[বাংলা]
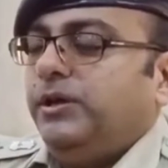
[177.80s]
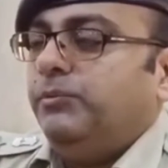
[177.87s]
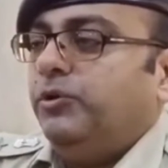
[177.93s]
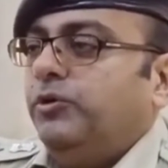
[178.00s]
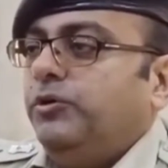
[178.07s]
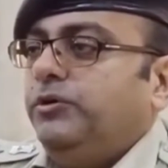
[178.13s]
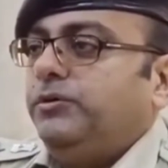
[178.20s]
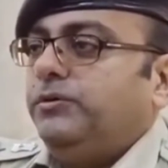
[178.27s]

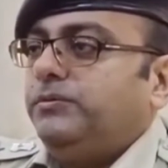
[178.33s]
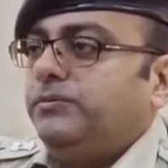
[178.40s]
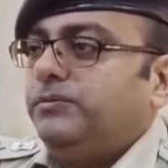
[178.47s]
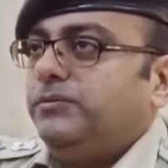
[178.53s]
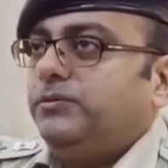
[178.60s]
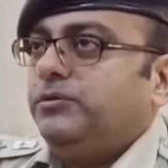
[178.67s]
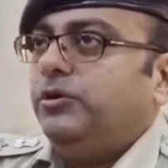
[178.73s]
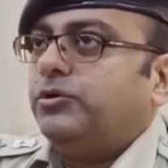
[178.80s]
এবং
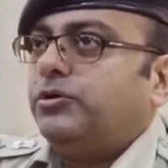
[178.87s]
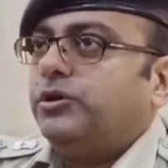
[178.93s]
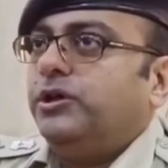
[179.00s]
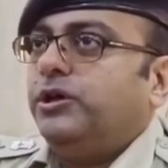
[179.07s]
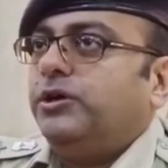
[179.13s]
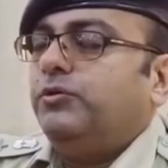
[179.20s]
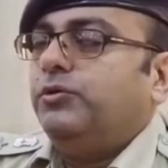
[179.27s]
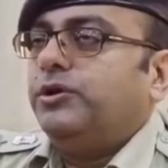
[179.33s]

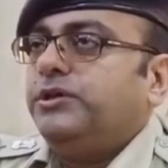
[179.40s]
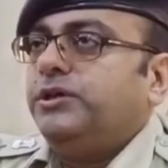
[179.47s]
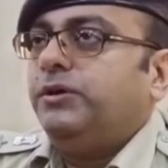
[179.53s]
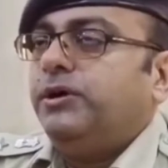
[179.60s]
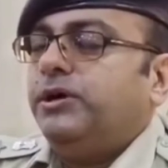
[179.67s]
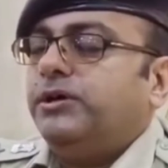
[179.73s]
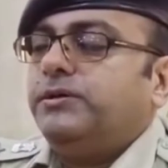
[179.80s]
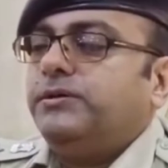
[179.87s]
ঘটনা ঘটে
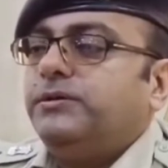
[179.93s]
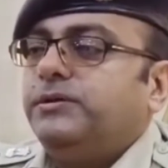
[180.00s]
যাওয়ার